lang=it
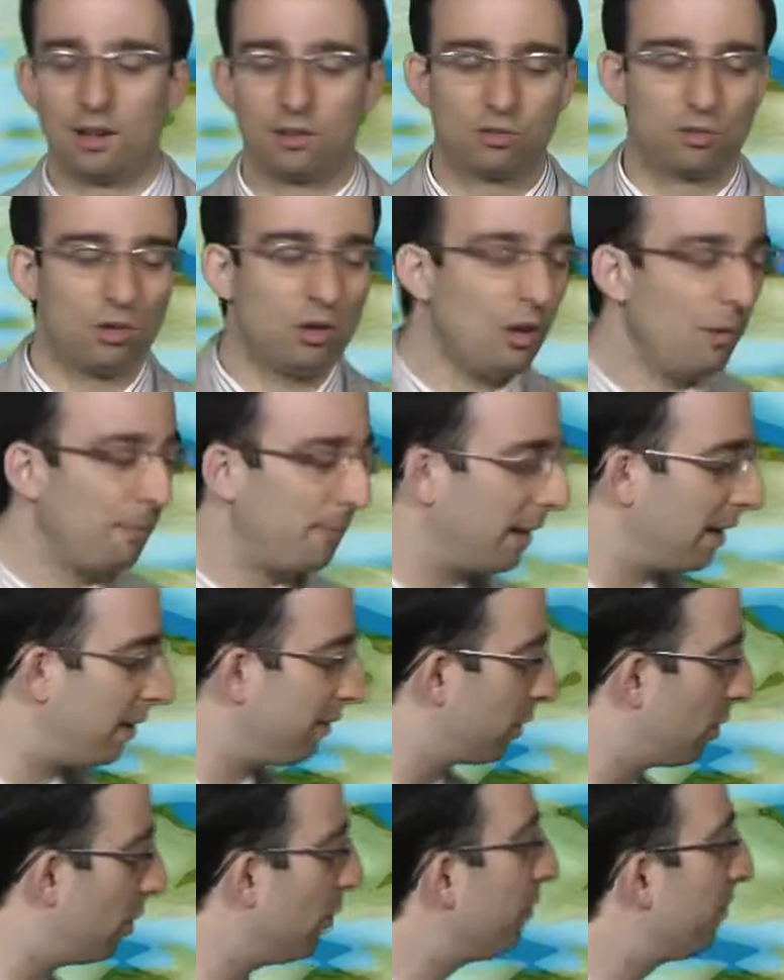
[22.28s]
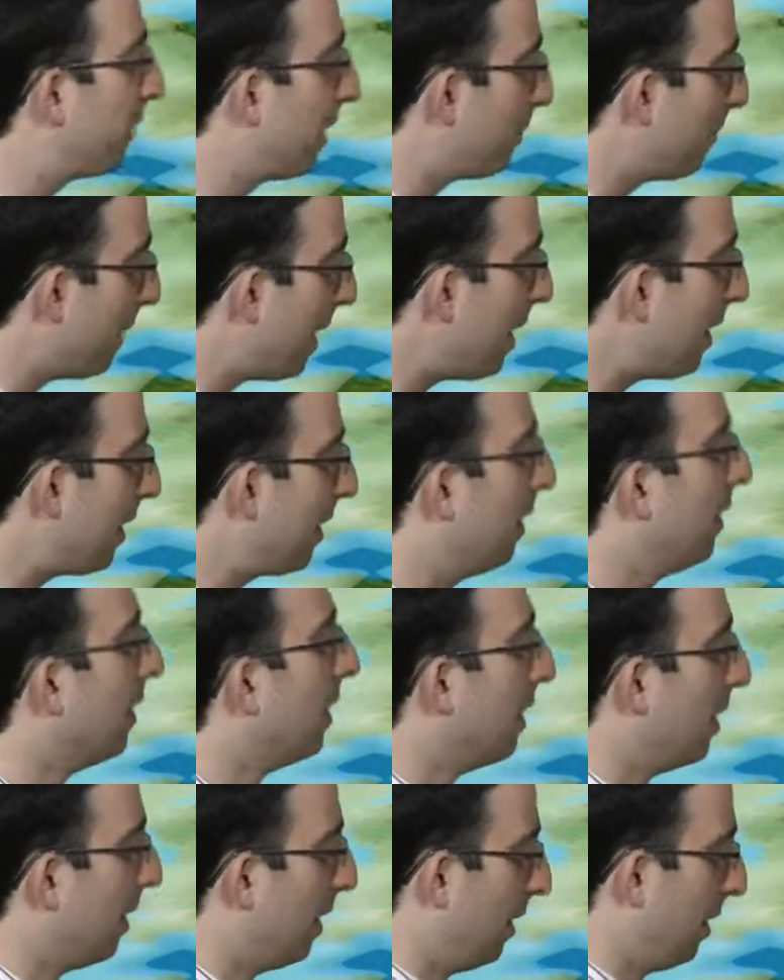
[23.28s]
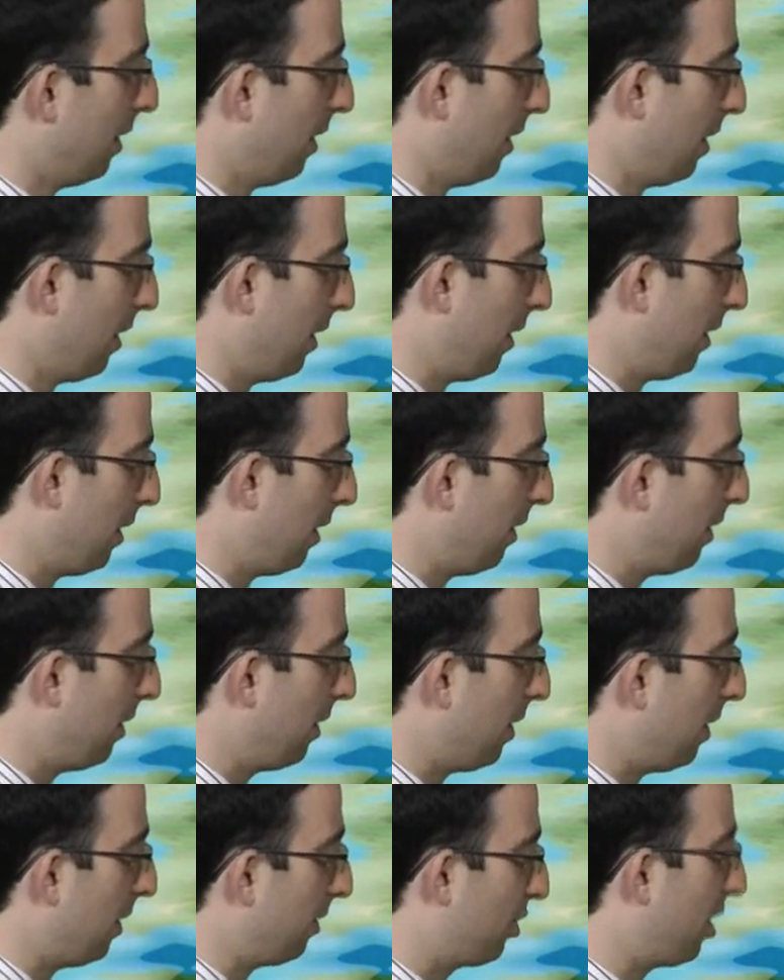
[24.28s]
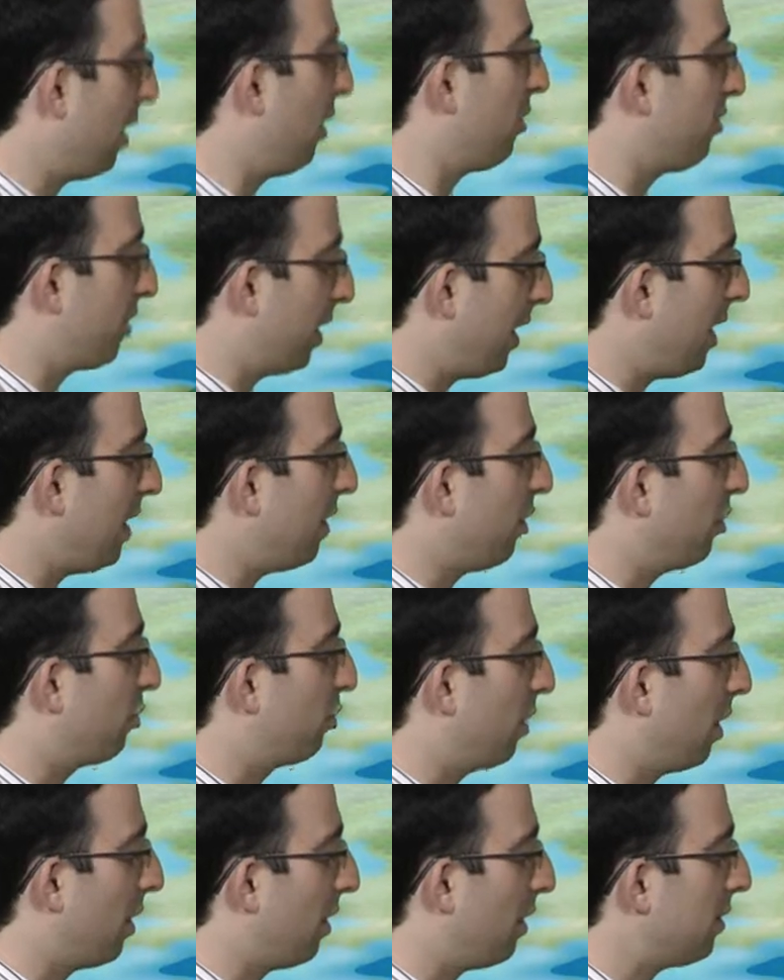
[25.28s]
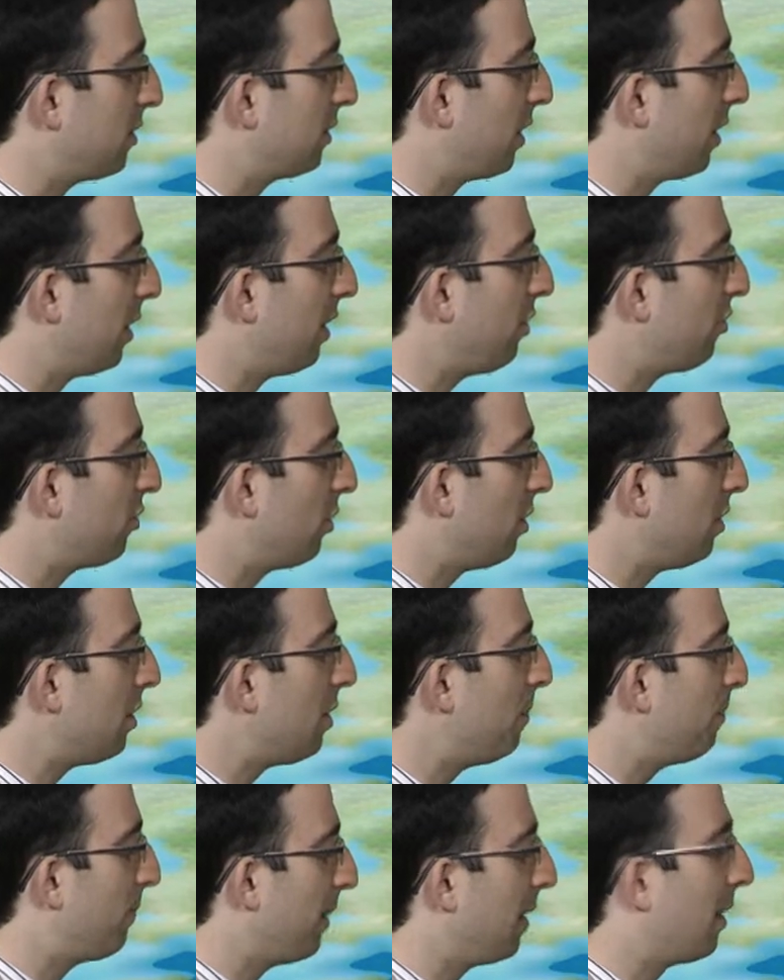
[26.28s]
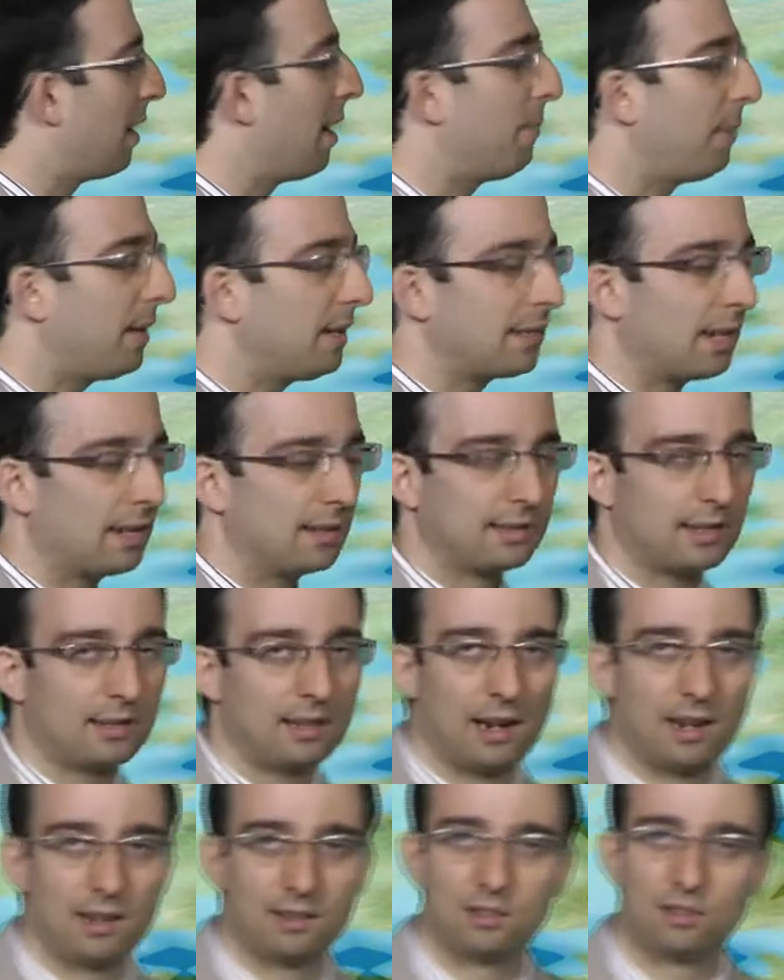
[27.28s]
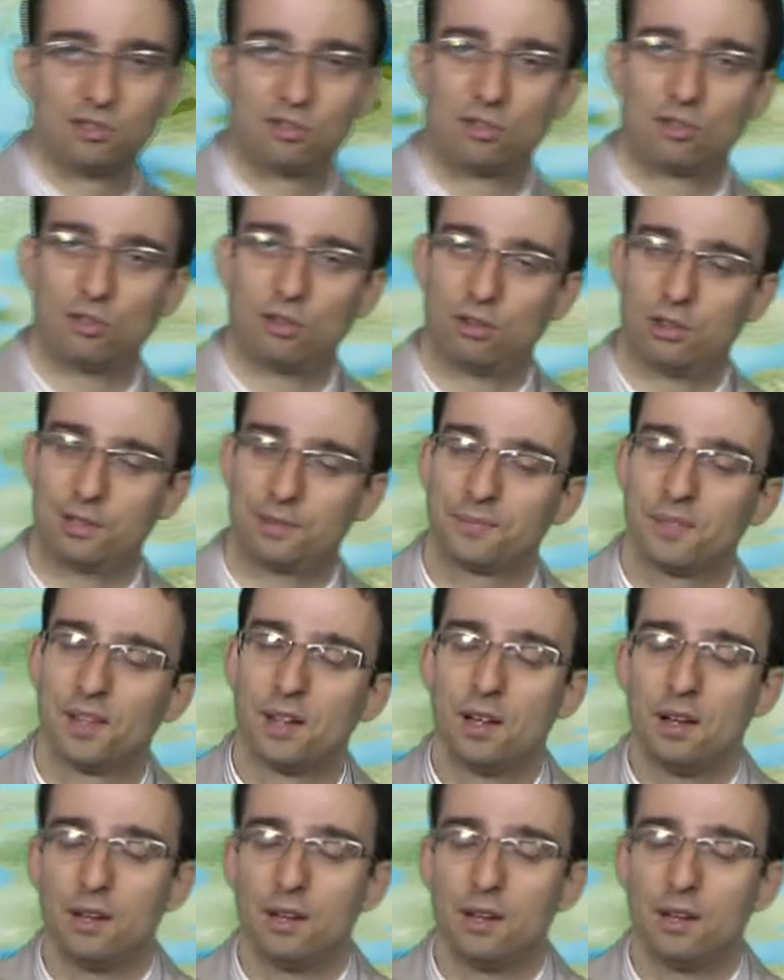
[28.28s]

solo per confermare il cielo sereno sulle nostre regioni per la presenza dell'anticiclone.